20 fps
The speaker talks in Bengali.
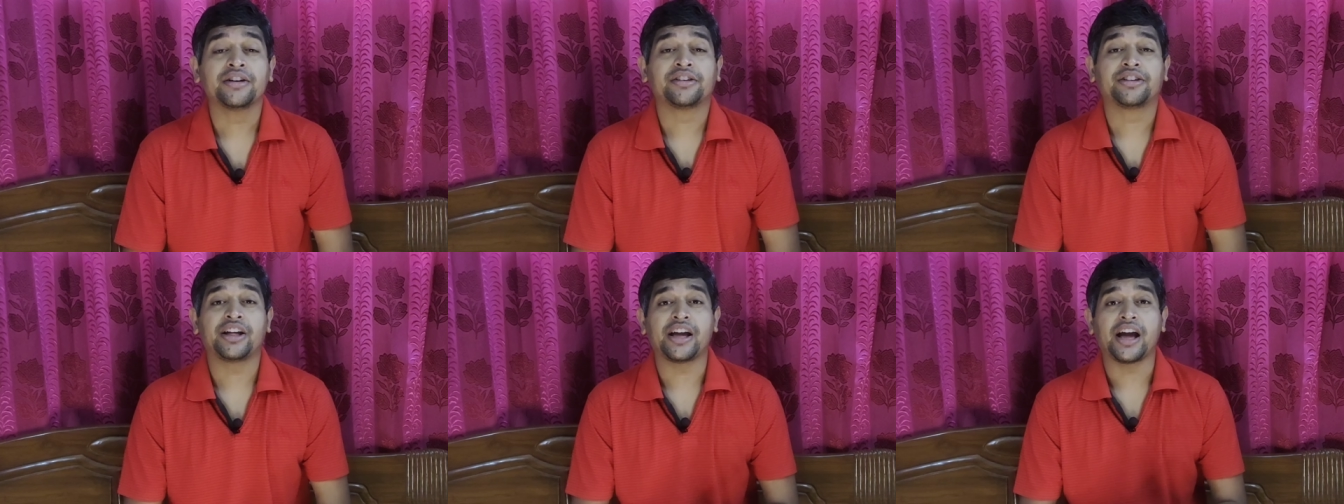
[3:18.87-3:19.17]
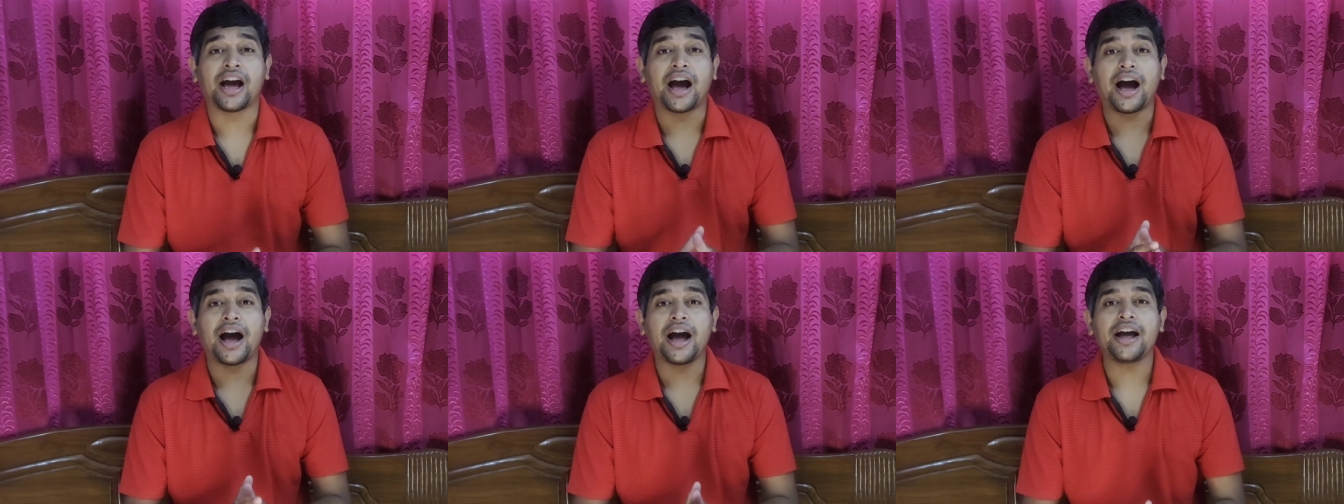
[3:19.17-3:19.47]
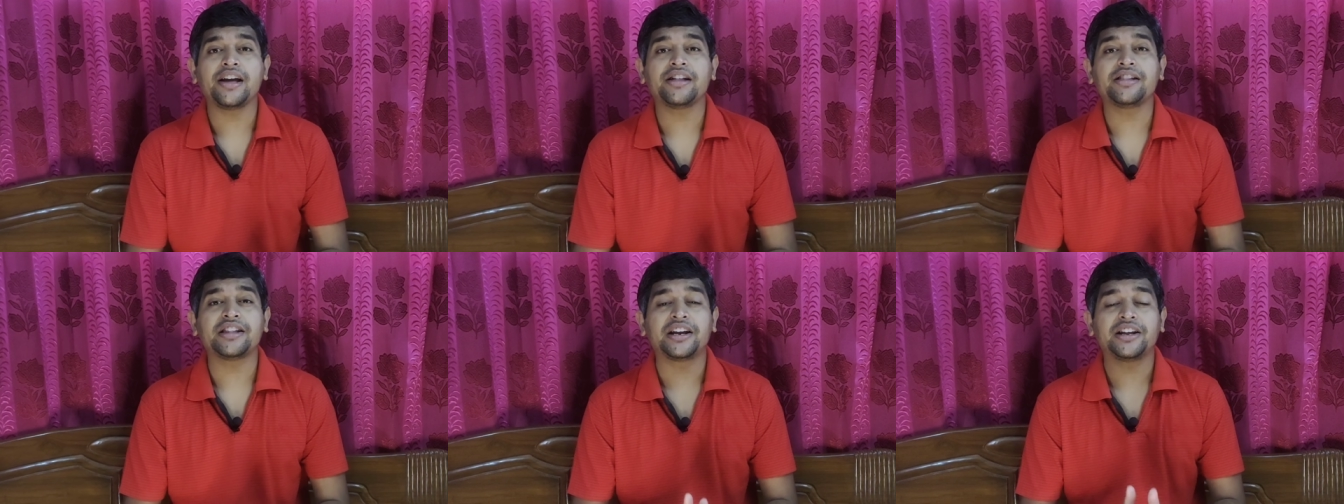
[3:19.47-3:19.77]
সেই
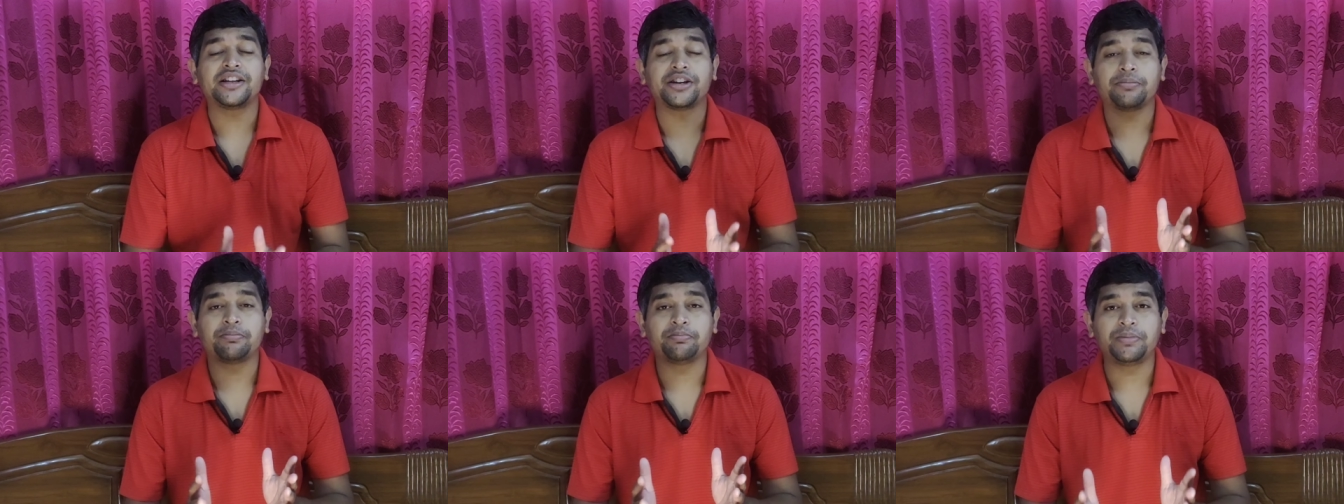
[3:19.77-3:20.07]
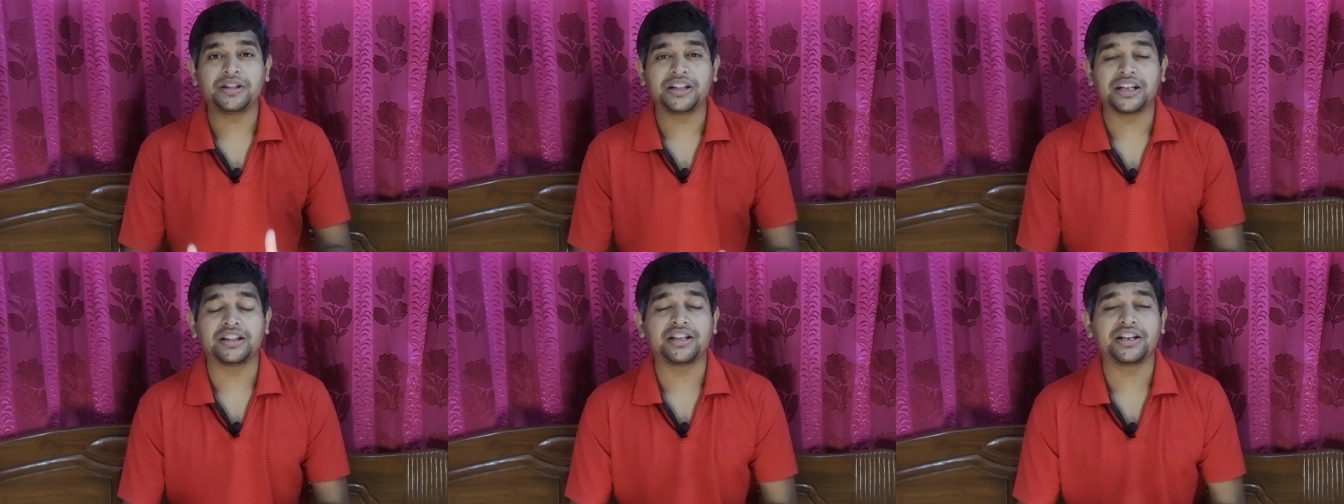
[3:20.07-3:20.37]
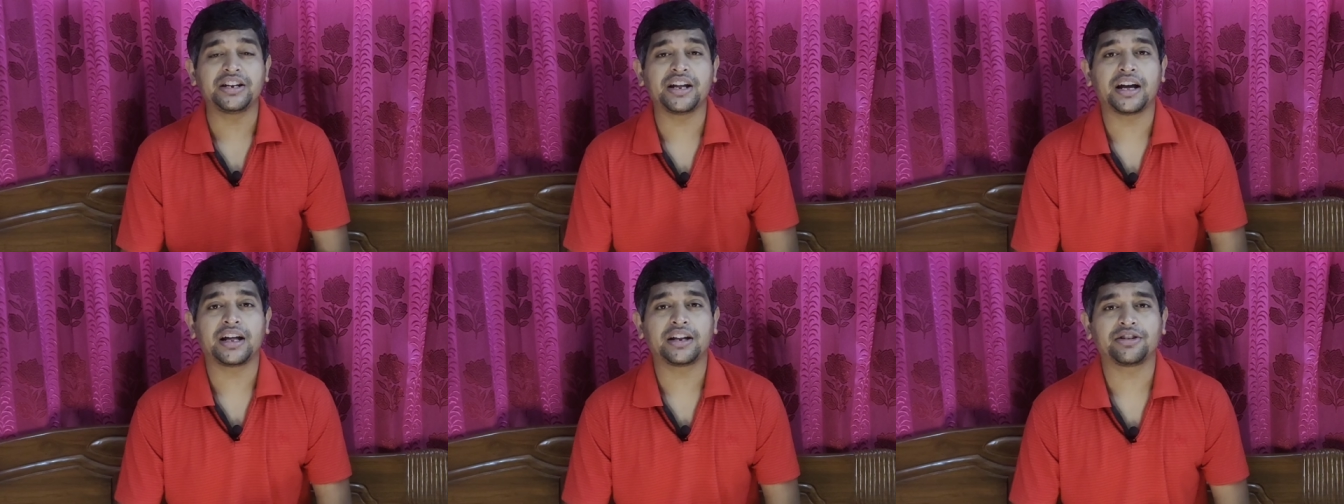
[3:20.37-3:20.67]
আইএসএলে যে
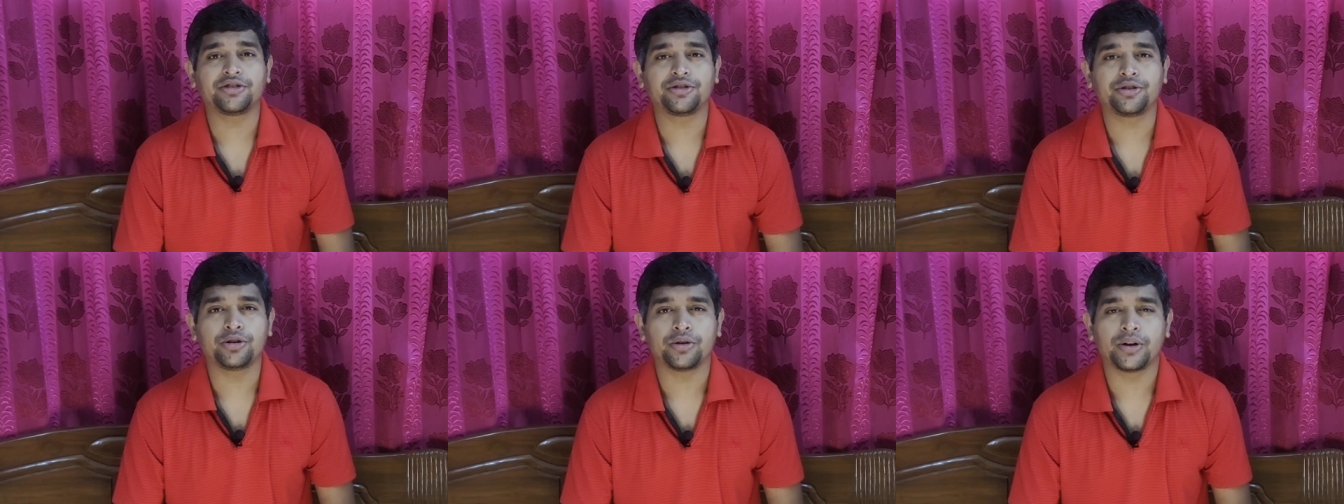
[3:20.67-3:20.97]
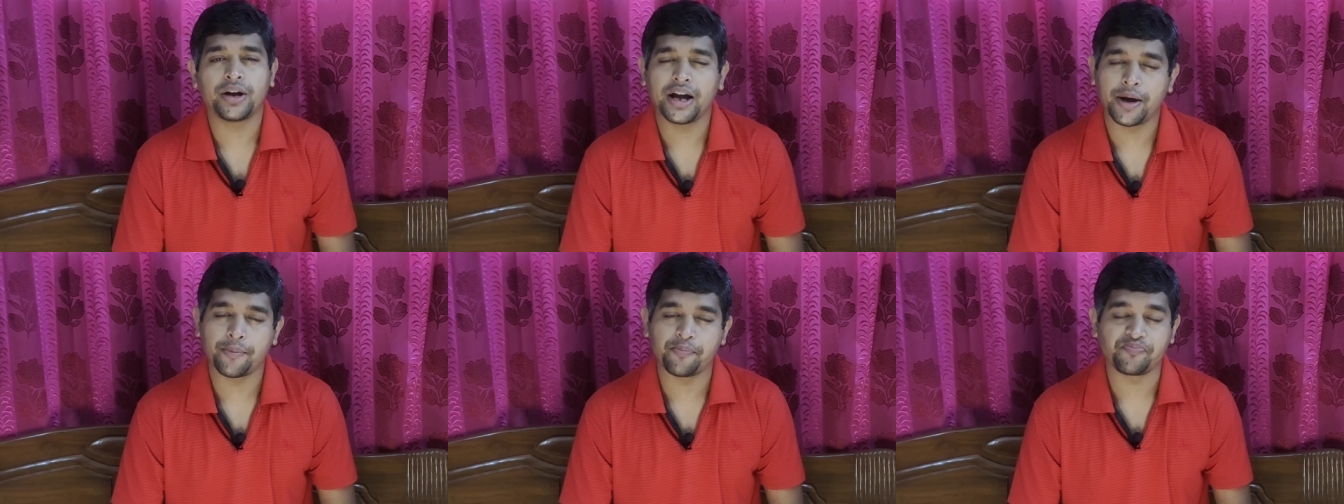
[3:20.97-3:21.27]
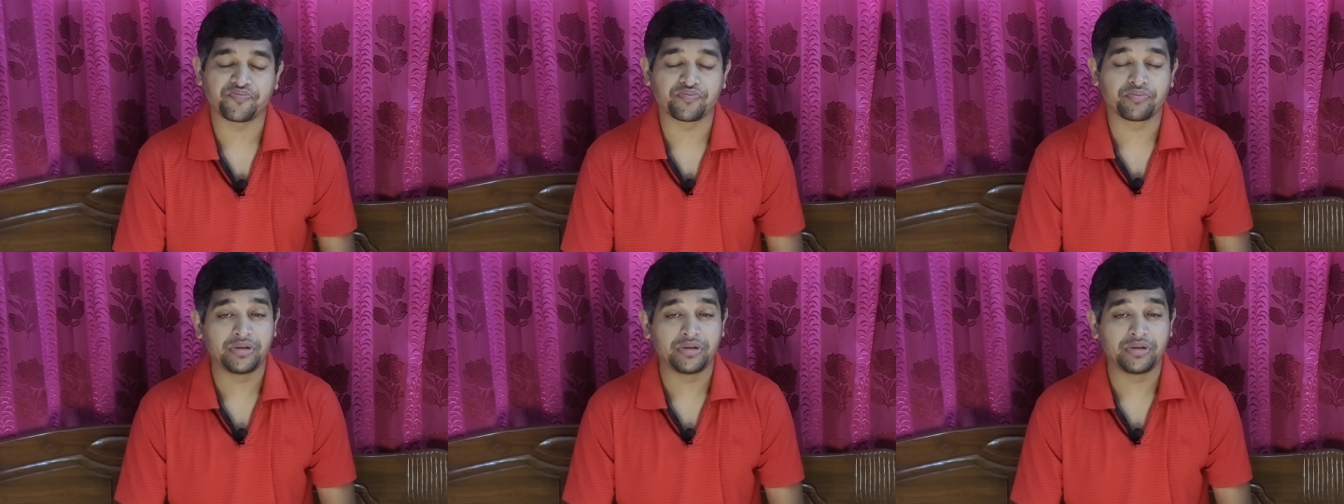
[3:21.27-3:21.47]
বিদেশিরা আসছিল হ্যাঁ